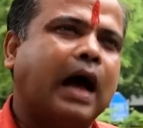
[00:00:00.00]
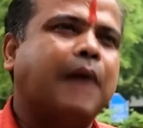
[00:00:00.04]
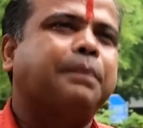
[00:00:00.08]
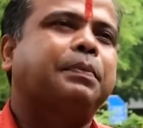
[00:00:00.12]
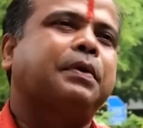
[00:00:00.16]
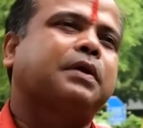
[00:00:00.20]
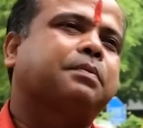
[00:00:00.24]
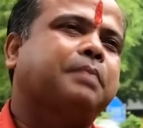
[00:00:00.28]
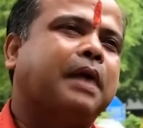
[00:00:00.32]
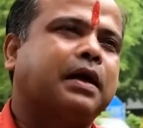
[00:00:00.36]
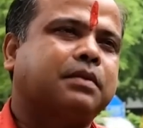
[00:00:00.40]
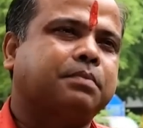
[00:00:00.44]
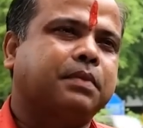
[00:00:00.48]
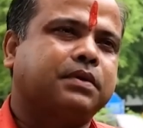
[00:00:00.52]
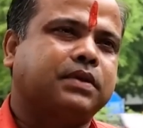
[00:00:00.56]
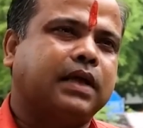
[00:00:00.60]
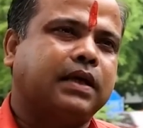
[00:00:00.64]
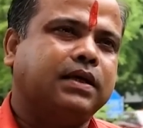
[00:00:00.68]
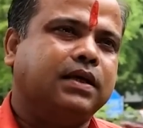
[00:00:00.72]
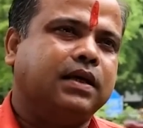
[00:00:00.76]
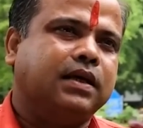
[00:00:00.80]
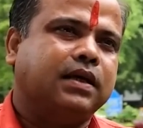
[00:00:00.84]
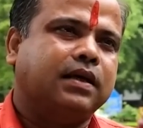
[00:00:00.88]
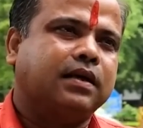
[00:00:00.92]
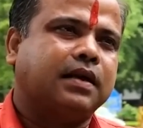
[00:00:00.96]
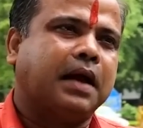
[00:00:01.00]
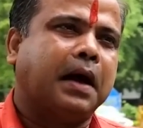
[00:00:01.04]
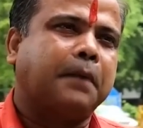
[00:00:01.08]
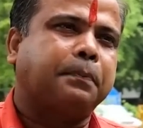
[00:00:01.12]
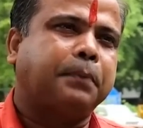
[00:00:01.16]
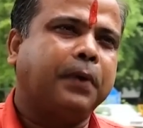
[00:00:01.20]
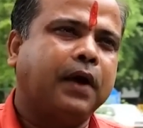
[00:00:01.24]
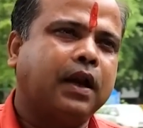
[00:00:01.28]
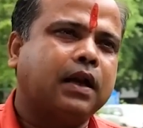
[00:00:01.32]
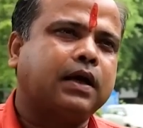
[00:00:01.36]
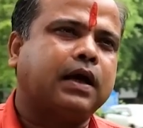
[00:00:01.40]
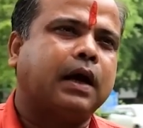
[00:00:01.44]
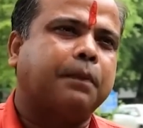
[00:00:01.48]
आप एक बात बताइए
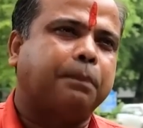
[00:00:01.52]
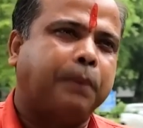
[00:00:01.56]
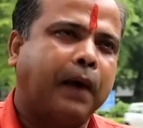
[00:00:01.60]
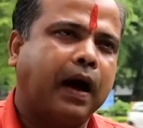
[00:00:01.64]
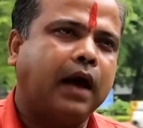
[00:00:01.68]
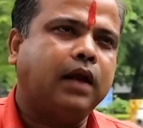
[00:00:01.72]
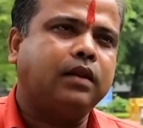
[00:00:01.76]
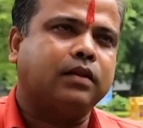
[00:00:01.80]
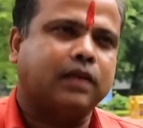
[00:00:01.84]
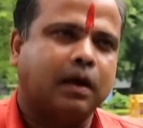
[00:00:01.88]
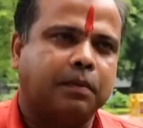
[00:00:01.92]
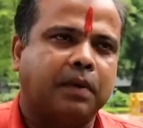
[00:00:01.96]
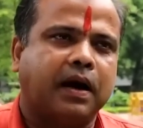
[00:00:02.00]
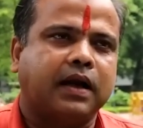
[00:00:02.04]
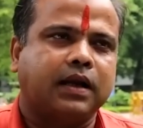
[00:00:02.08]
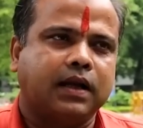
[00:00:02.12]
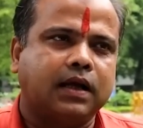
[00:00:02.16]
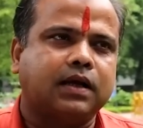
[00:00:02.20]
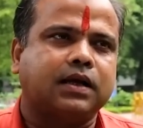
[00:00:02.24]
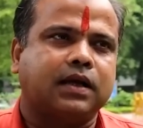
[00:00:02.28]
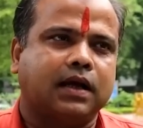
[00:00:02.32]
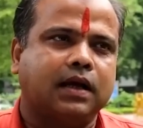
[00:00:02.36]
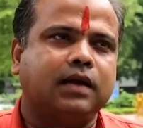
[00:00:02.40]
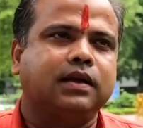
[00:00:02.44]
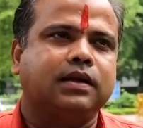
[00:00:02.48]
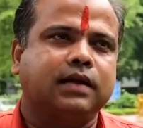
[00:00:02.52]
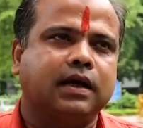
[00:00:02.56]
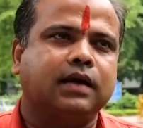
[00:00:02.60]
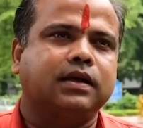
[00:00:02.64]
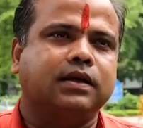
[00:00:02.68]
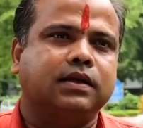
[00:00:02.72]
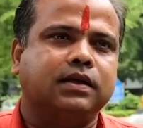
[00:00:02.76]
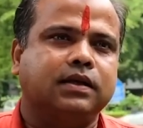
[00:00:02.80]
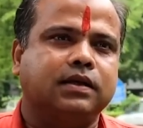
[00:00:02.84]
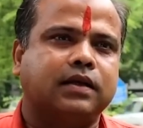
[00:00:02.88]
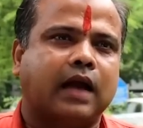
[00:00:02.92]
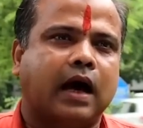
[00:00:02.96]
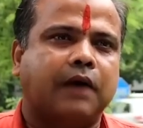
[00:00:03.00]
राफेल का फाइल दबाने के लिए
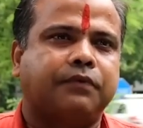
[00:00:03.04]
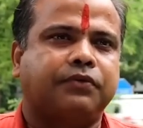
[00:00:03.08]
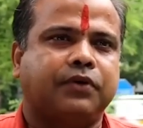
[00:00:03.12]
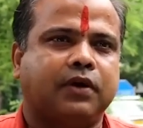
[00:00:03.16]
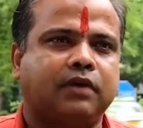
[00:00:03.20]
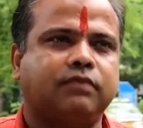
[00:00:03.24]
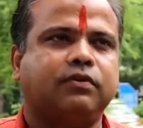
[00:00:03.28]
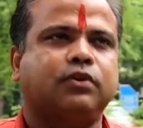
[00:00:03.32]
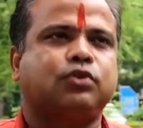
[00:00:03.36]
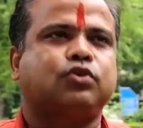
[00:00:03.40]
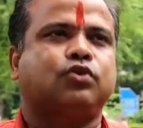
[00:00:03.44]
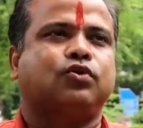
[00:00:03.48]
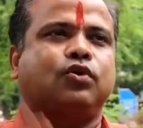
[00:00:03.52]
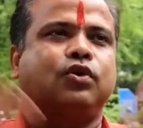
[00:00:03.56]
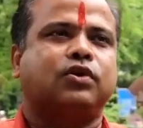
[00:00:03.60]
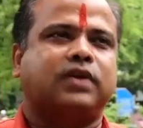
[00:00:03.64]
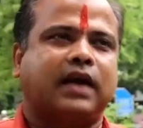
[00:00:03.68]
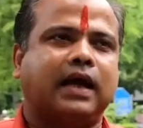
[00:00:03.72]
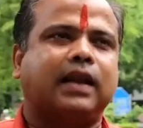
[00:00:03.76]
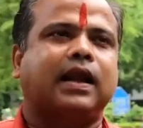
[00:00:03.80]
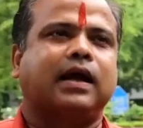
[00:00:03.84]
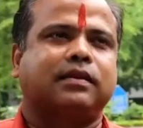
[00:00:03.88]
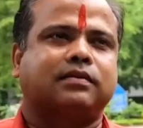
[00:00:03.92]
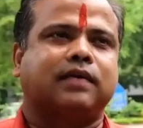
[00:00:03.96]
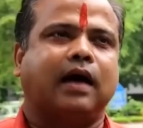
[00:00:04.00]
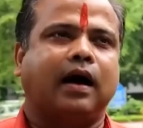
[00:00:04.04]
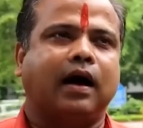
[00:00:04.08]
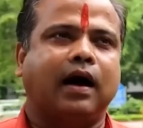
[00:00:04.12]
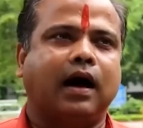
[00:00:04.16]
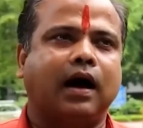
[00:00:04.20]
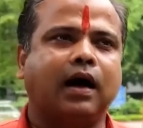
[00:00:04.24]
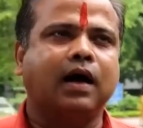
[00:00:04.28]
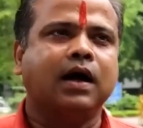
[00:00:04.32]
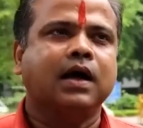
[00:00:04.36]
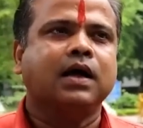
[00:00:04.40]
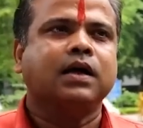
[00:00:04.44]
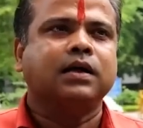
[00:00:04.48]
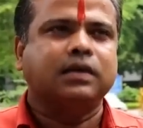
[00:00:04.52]
ही राफेल में जो घोटाला था
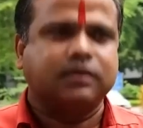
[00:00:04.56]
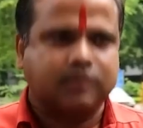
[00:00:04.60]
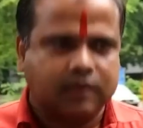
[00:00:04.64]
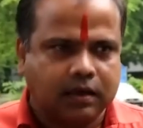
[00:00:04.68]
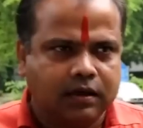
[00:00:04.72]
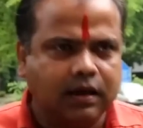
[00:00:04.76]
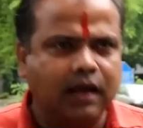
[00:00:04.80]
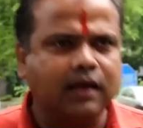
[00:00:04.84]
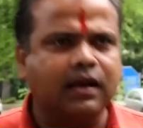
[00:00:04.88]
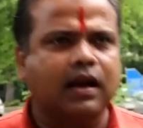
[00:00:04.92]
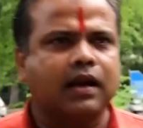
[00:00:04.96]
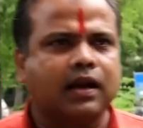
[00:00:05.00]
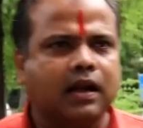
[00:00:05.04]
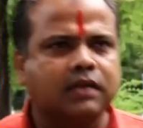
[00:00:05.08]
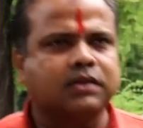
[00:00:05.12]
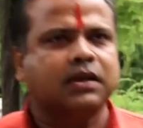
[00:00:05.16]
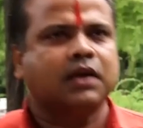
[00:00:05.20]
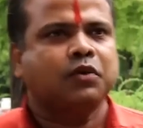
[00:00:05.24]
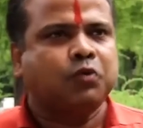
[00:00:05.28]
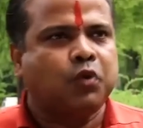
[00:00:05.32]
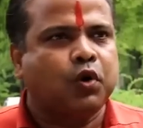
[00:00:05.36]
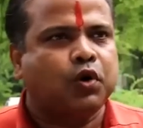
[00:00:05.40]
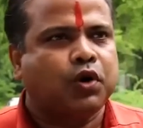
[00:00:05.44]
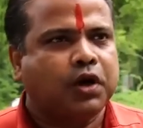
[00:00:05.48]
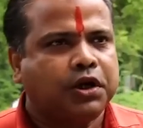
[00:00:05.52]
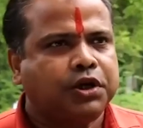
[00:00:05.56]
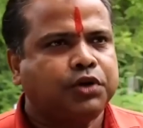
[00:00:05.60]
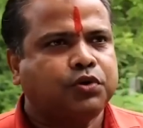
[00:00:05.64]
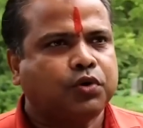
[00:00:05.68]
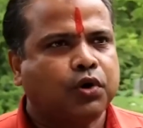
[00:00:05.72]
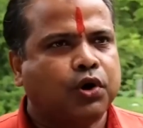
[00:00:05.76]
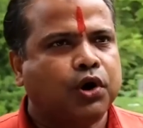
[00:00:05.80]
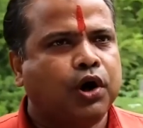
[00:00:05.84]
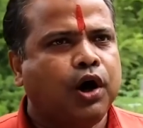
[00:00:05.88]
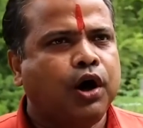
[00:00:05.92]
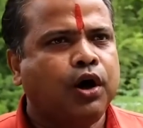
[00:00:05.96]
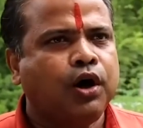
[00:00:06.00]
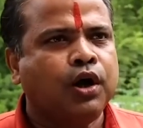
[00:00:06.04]
इसीलिए ना रंजन गोगोई
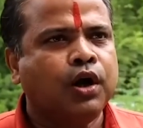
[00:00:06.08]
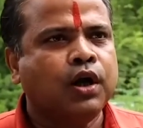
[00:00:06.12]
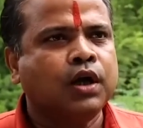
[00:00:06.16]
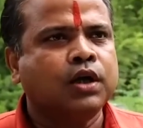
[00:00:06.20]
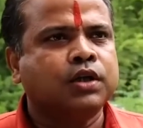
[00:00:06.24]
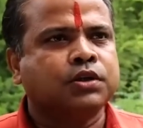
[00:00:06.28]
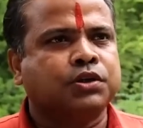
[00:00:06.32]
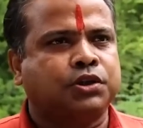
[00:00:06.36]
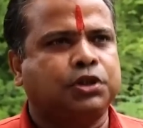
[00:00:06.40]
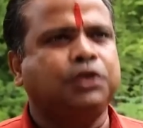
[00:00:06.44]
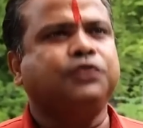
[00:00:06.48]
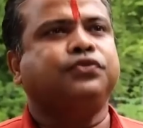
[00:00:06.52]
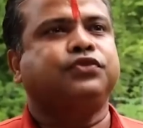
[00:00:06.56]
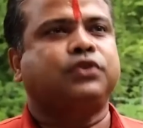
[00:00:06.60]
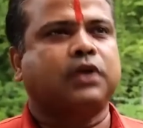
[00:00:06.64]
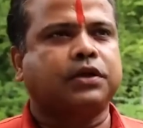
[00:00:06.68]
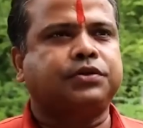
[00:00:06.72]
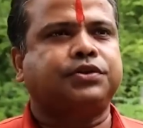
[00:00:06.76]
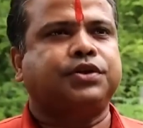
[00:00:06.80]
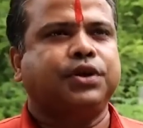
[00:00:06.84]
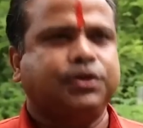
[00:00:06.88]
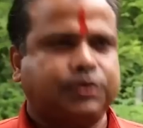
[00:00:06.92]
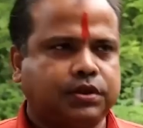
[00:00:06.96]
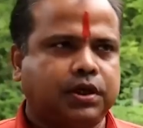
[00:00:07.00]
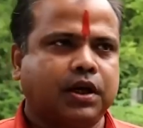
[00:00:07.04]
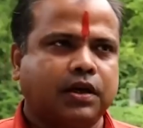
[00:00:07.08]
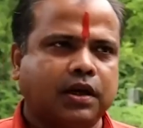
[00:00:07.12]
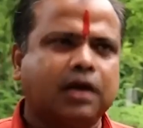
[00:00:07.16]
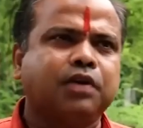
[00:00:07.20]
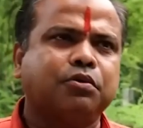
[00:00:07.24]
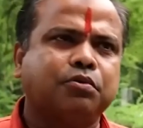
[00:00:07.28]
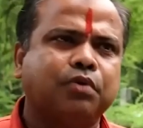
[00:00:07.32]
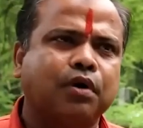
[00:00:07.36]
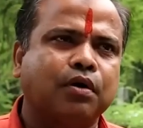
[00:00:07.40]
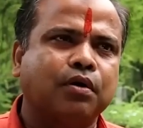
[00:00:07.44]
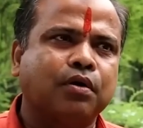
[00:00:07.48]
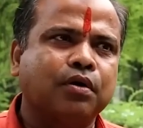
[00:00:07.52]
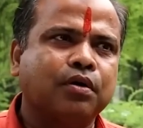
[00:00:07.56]
को चीफ जस्टिस थे ना
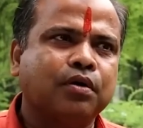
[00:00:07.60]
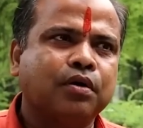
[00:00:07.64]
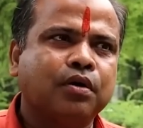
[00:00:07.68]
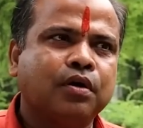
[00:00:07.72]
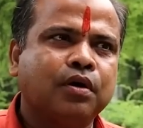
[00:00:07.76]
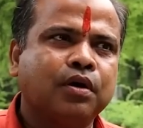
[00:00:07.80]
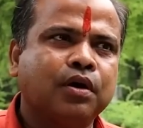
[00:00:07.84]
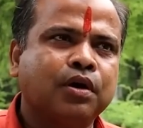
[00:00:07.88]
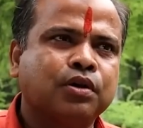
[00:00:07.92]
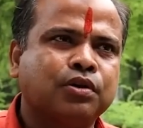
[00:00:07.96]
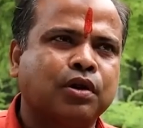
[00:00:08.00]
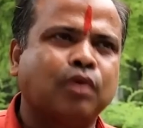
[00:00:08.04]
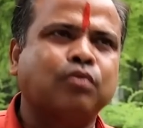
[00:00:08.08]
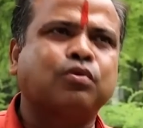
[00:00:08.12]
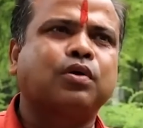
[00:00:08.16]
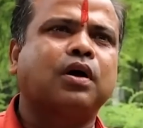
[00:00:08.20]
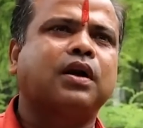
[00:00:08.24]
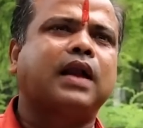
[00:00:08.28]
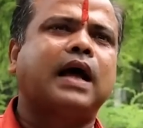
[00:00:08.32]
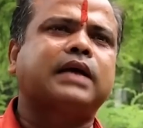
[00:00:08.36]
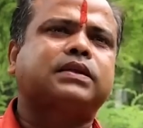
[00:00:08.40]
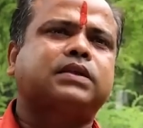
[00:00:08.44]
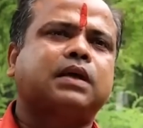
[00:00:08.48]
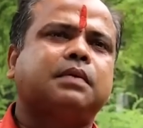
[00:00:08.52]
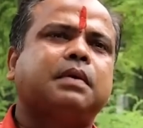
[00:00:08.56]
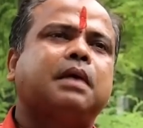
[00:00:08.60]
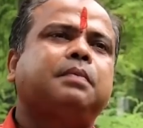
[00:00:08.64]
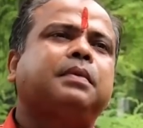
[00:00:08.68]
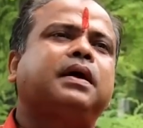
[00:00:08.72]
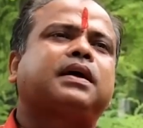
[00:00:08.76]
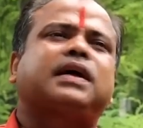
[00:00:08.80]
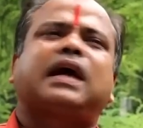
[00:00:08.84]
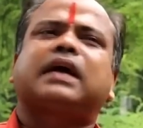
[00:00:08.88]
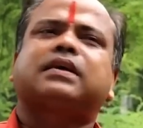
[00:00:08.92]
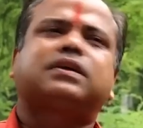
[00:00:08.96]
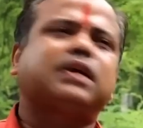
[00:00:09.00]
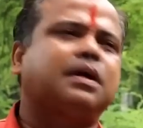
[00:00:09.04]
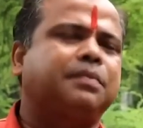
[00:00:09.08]
वो तो उनको राज्यसभा
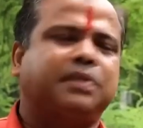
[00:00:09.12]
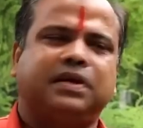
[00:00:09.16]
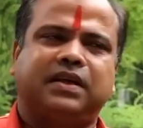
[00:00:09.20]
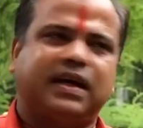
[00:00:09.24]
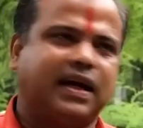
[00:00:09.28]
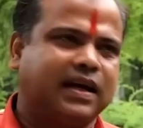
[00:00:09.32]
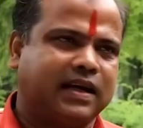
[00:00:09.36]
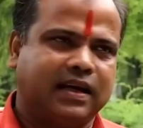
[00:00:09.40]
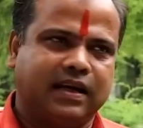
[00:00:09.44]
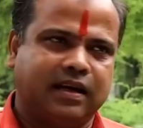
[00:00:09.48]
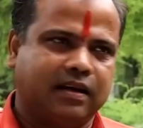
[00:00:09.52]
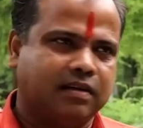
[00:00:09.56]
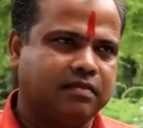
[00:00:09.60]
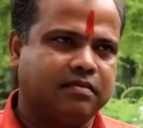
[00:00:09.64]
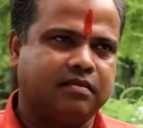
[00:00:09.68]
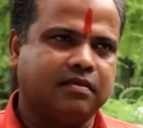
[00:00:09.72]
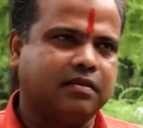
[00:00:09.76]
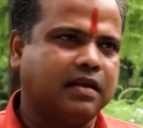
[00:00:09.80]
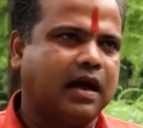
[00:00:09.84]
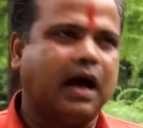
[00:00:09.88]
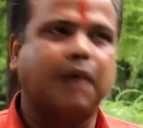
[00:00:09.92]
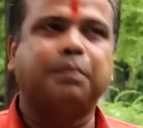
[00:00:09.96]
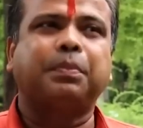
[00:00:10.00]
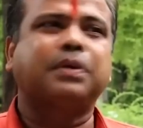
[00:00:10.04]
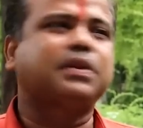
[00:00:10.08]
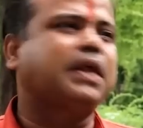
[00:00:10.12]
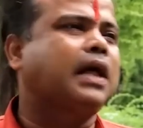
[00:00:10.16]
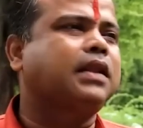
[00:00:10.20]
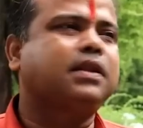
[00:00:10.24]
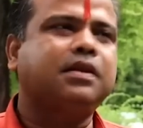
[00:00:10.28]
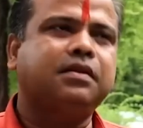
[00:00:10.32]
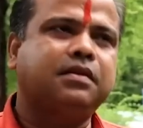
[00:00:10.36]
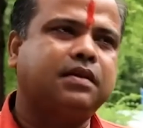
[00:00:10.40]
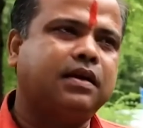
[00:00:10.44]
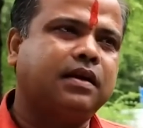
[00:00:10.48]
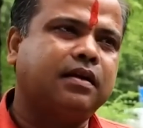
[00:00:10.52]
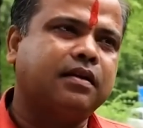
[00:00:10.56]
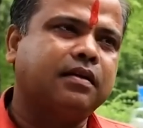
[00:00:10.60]
में कैसे भेजा गया आप बता
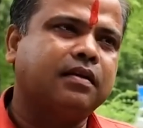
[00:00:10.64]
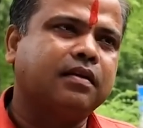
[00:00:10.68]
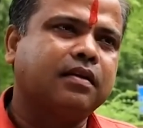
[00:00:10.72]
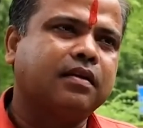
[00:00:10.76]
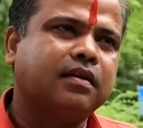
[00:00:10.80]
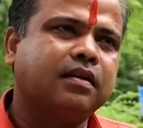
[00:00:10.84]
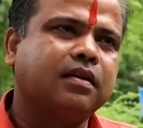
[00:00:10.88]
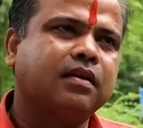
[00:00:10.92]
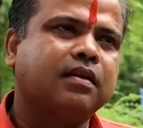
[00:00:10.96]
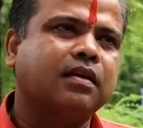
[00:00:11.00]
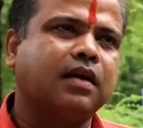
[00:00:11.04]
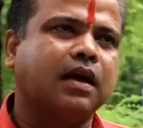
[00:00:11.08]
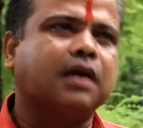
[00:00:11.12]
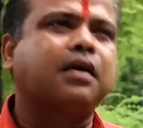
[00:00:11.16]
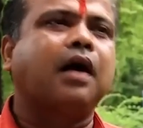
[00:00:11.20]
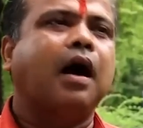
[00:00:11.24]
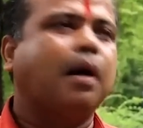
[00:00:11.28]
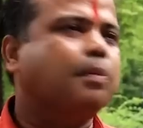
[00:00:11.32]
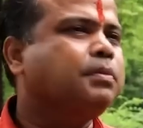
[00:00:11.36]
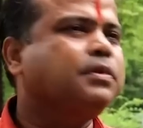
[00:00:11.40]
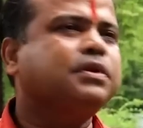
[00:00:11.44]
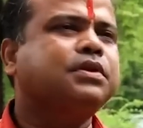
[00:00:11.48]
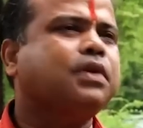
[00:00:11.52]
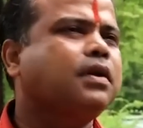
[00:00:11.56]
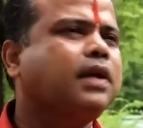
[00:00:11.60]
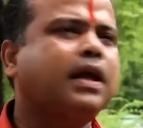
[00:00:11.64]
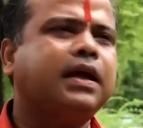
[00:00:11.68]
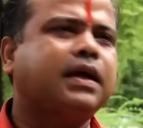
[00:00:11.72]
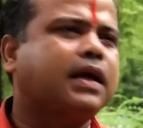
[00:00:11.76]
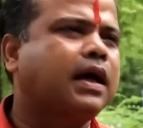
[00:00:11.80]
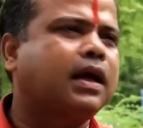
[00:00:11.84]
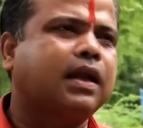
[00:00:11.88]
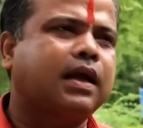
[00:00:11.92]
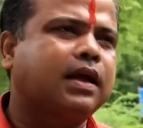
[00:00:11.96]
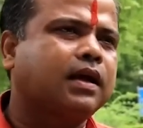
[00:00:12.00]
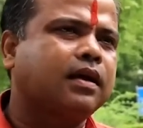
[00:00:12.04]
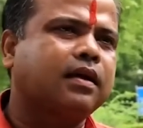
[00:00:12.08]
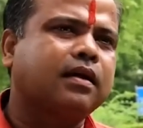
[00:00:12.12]
दीजिए एक हम ही तो नहीं
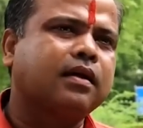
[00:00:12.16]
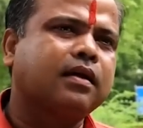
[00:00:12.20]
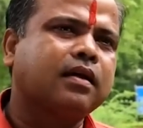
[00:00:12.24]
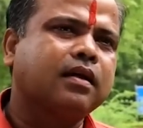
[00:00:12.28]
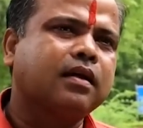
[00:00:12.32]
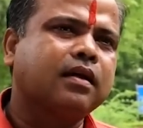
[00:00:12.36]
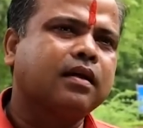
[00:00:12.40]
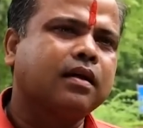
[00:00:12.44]
कह रहे हैं